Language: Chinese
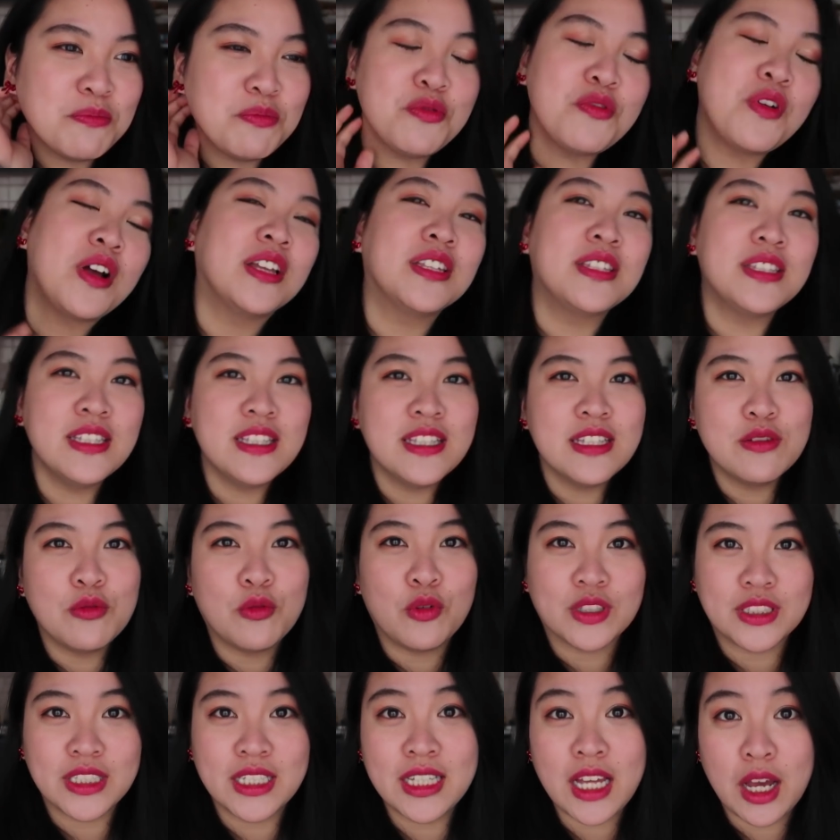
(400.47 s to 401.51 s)
不管是
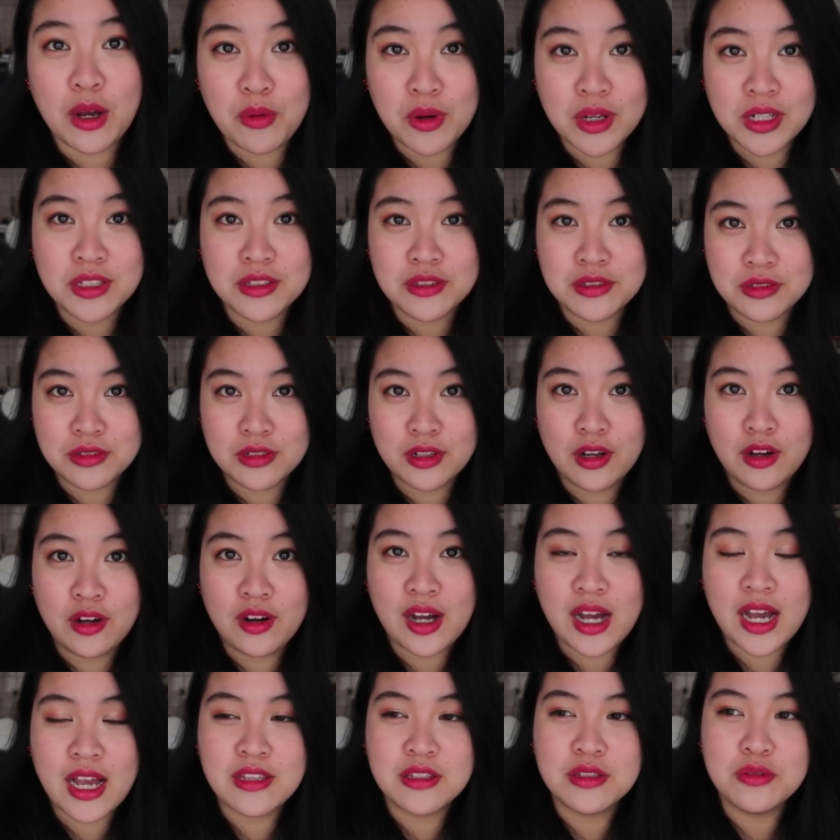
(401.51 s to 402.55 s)
我在台湾的时
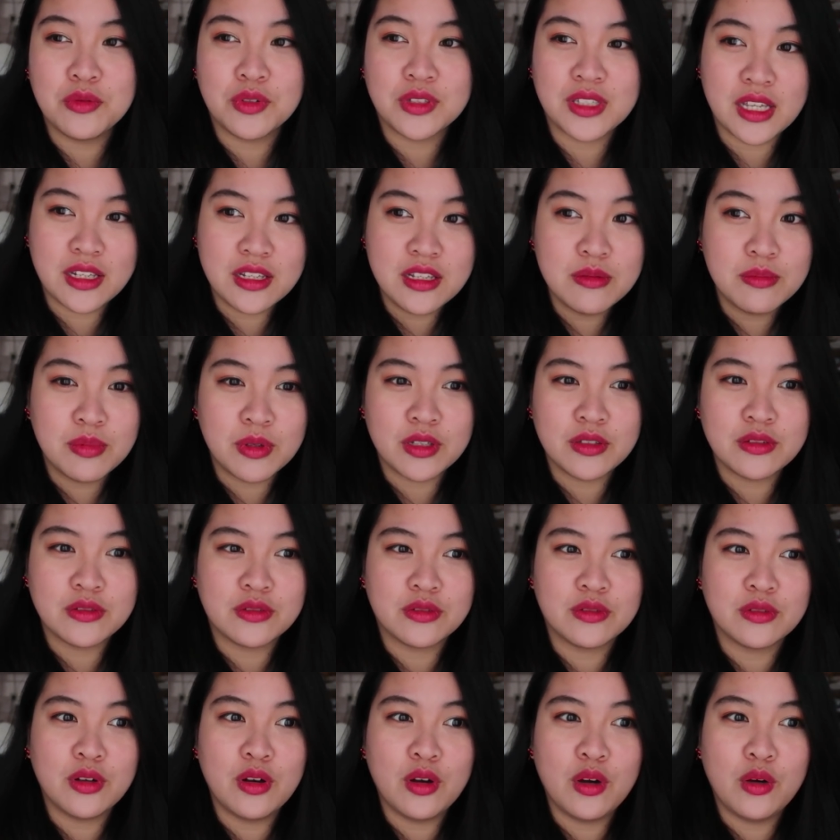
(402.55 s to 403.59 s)
候，还是我在日本的
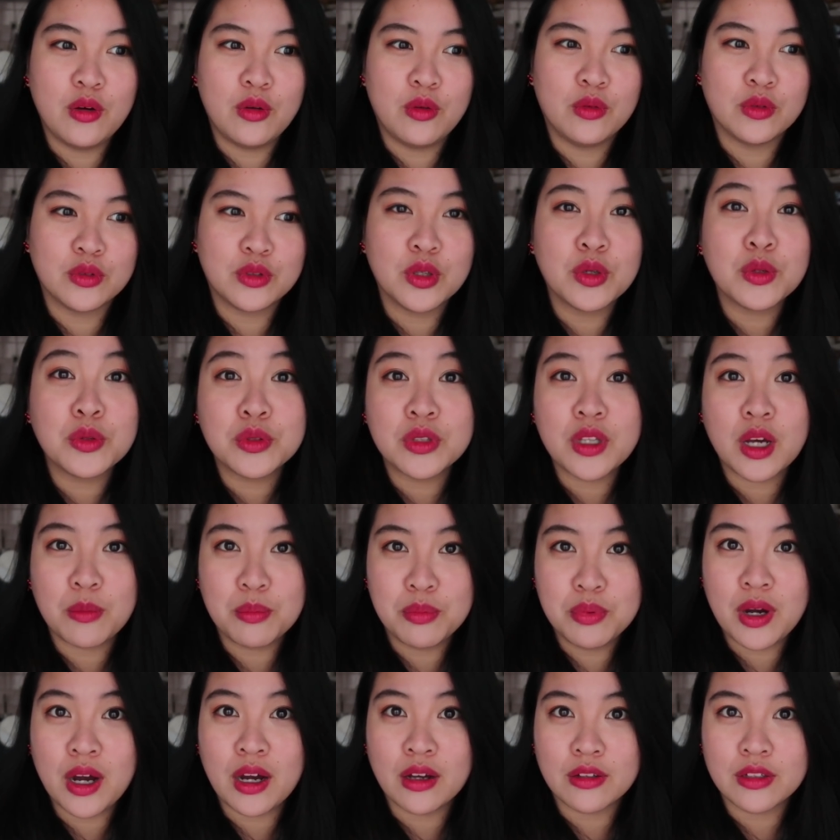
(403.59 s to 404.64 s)
时候，我都遇到
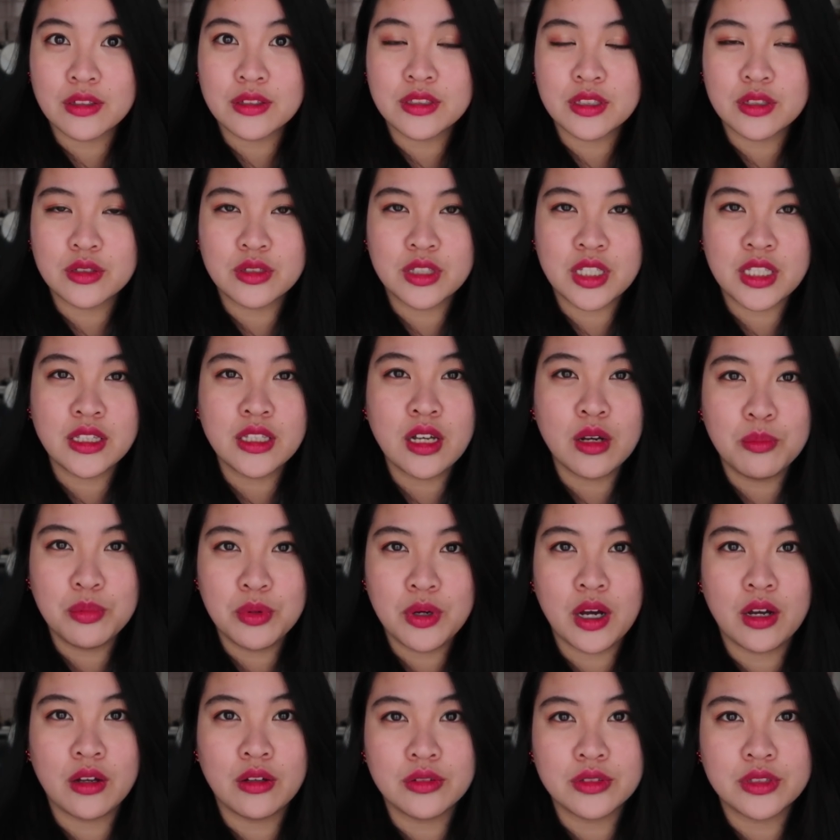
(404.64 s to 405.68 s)
不好的德，听到不
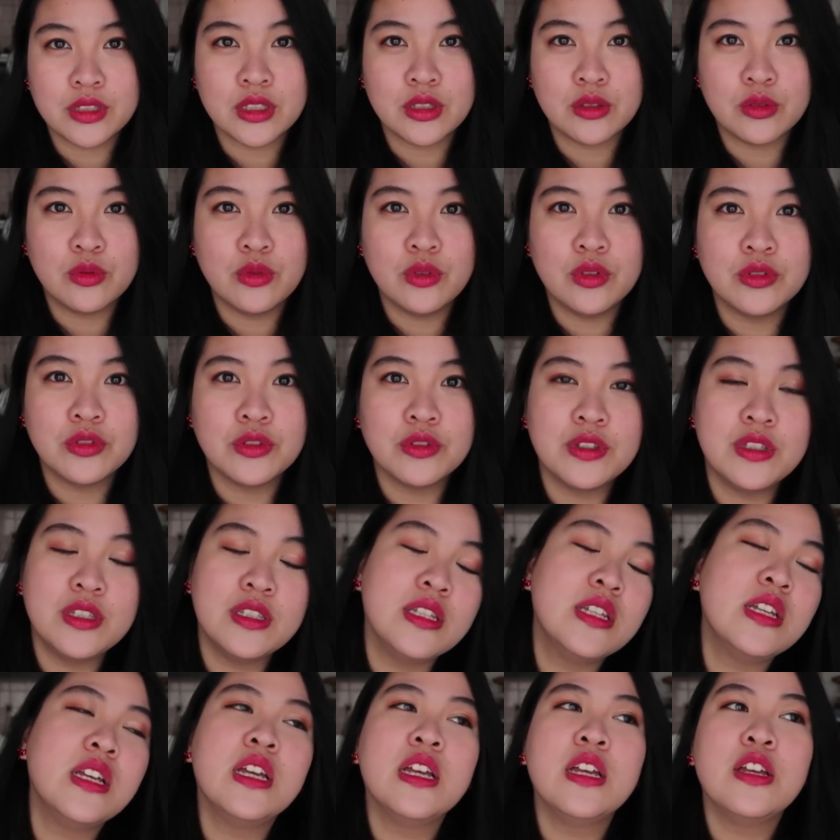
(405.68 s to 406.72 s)
好的德国，就
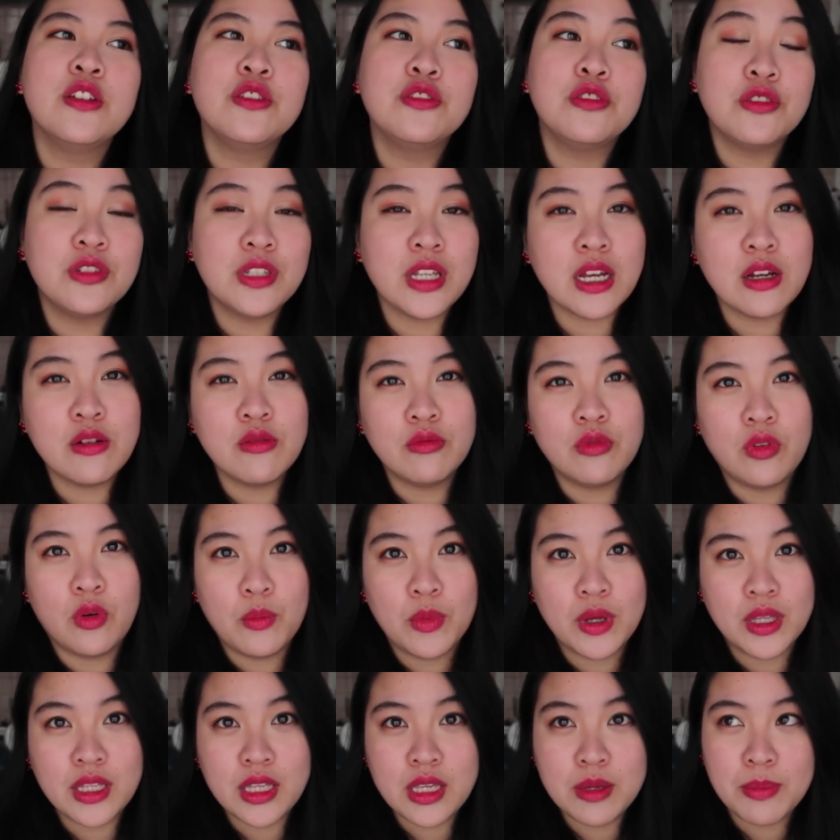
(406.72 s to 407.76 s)
是就像我
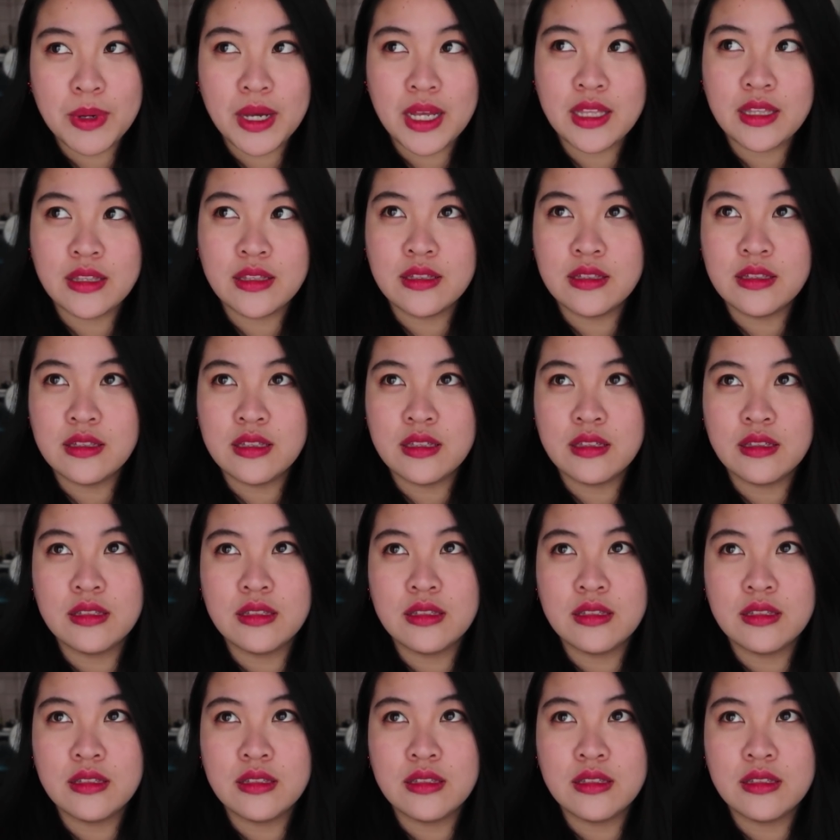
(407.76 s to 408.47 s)
们一般，